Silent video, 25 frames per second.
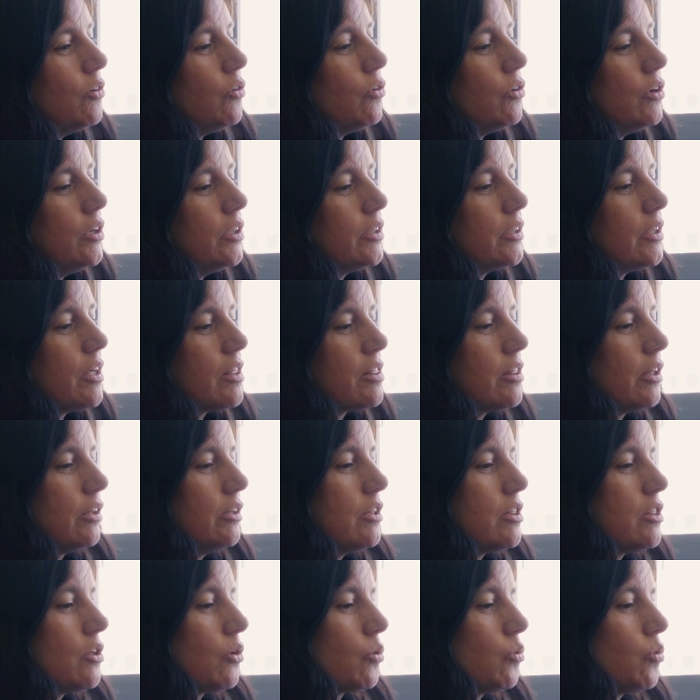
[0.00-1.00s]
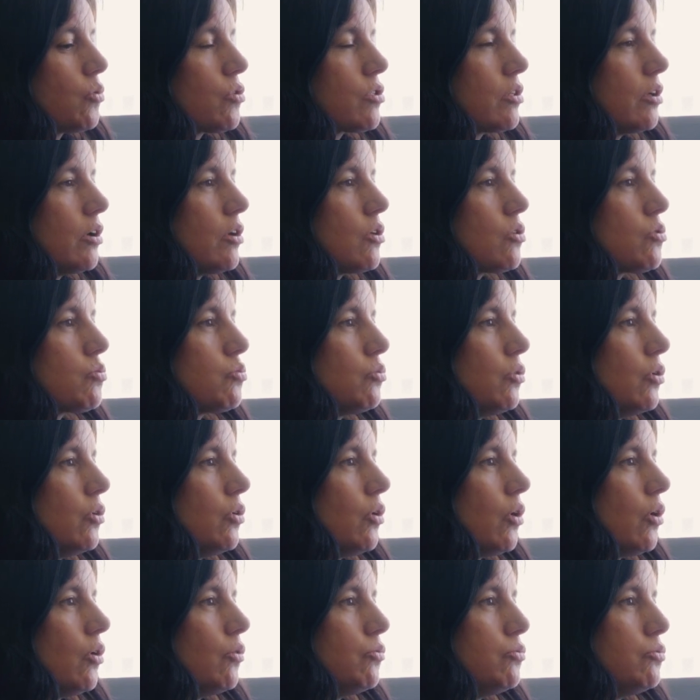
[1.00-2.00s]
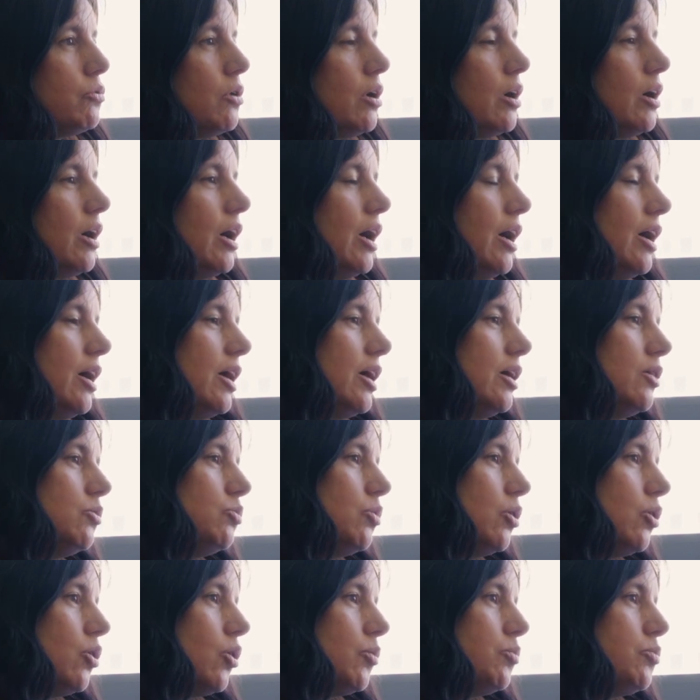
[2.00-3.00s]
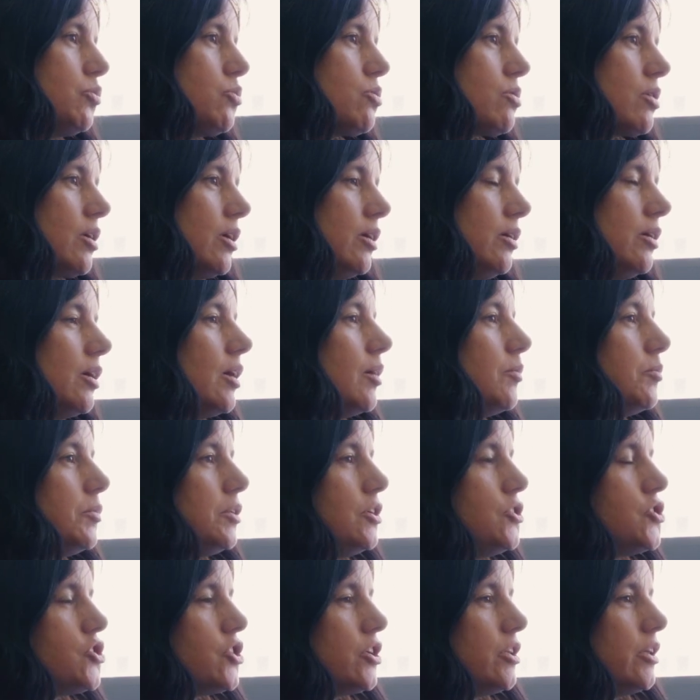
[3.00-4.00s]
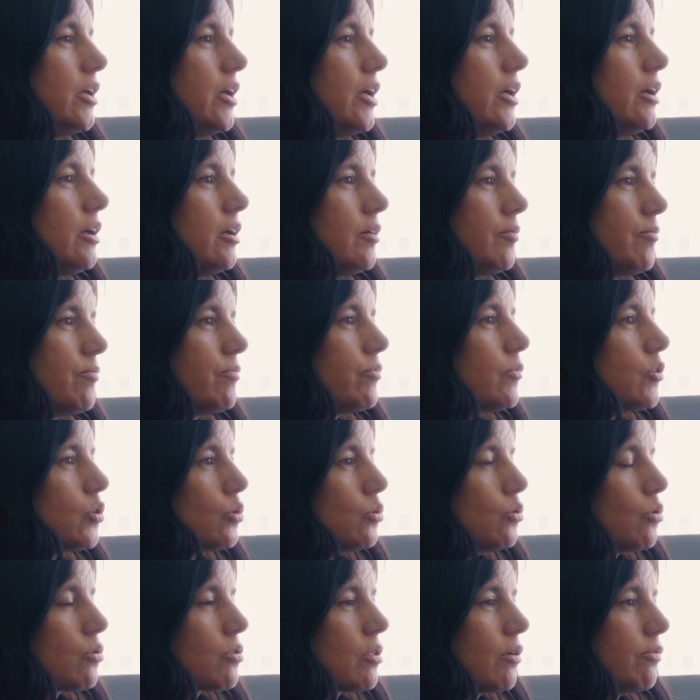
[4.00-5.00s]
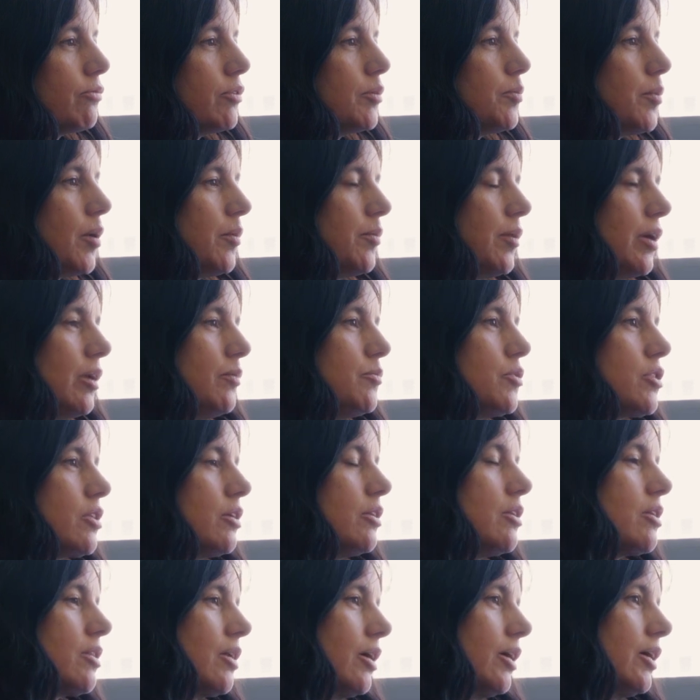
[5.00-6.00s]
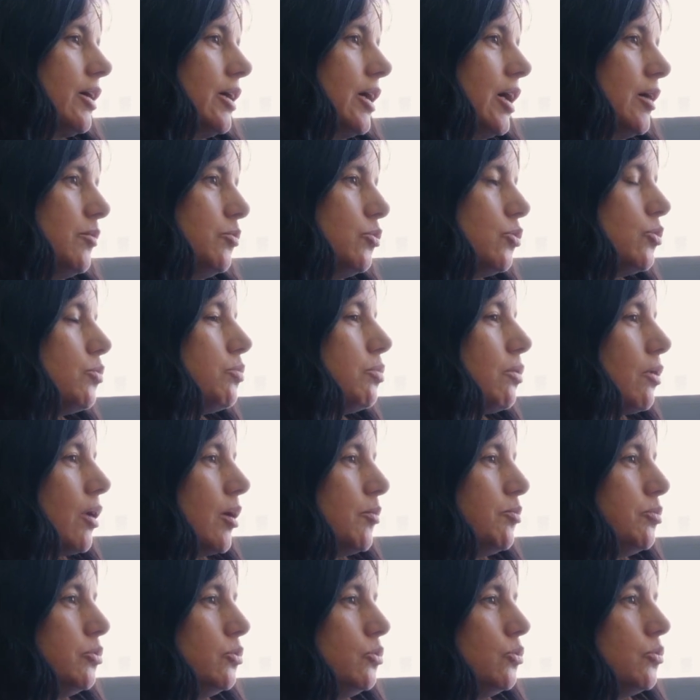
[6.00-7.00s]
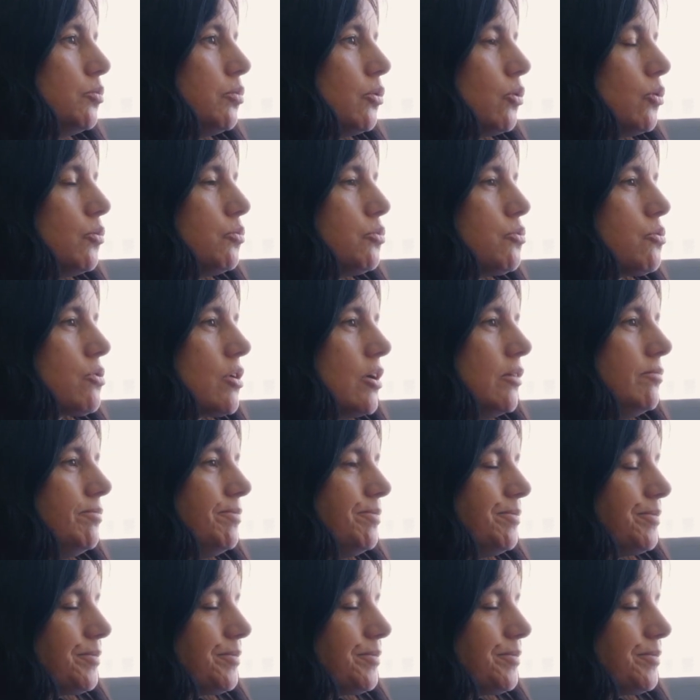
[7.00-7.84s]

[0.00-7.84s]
On les teste dans des circonstances où on leur envoie à elles ou à leur poussin un petit jet d'air. Donc ça fait pas mal, mais c'est désagréable pour la poule ou pour le poussin.